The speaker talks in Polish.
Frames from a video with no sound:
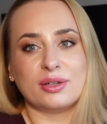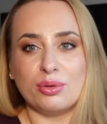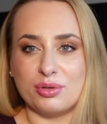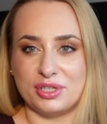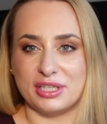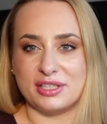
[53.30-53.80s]

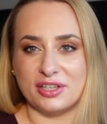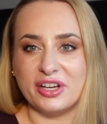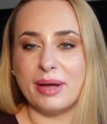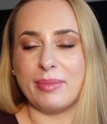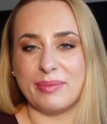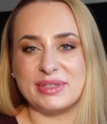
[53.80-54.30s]
kurczę, co
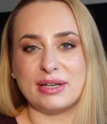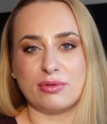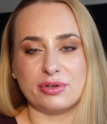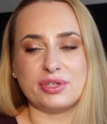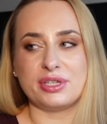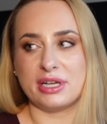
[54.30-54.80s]
ja mam
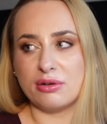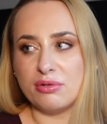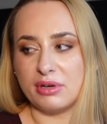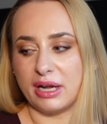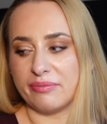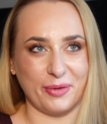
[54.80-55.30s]
założyć na
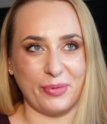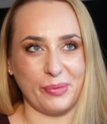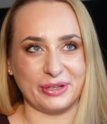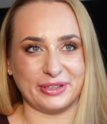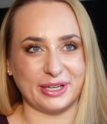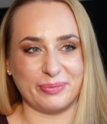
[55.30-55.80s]
górę? Po
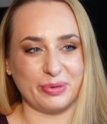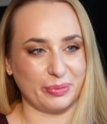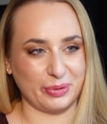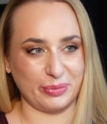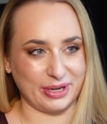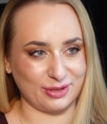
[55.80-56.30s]
metodach prób
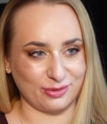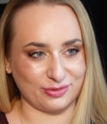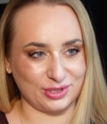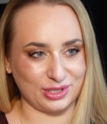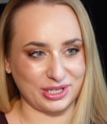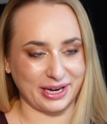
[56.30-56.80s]
i błędów
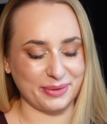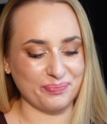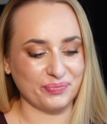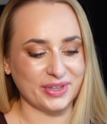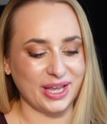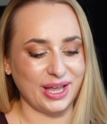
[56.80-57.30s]
dzisiaj.
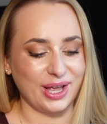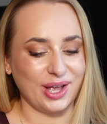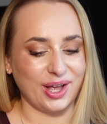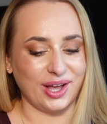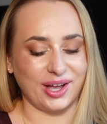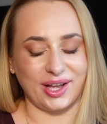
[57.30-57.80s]

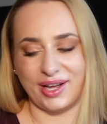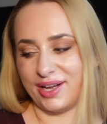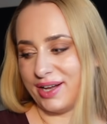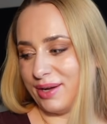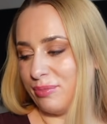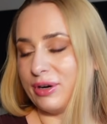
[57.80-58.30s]

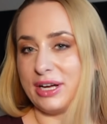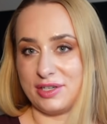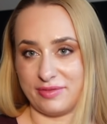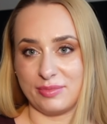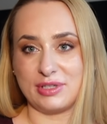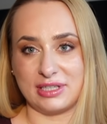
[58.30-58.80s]
E, pokażę
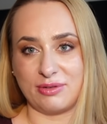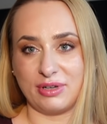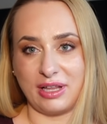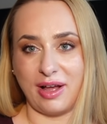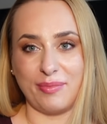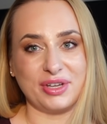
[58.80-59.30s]
Wam, co
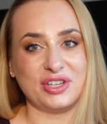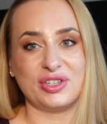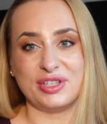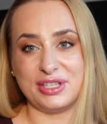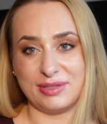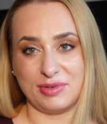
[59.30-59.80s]
zakładałam i że
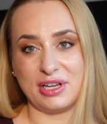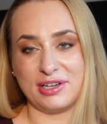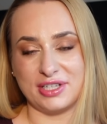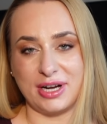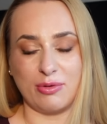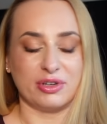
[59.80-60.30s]
nic mi nie
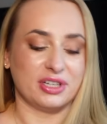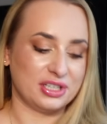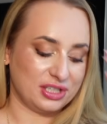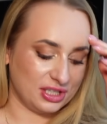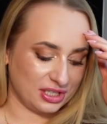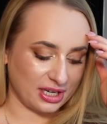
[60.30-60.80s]
leżało. I
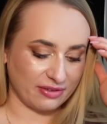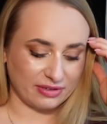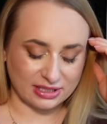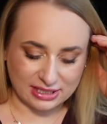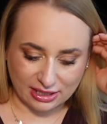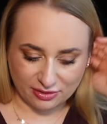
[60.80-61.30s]
dzisiaj,
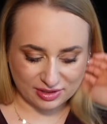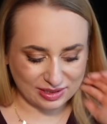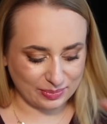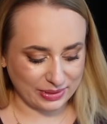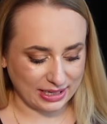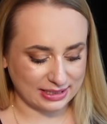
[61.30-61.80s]
wracając z
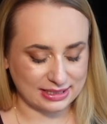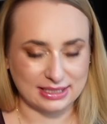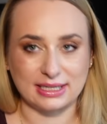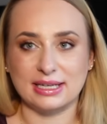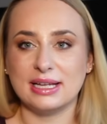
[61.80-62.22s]
pracy,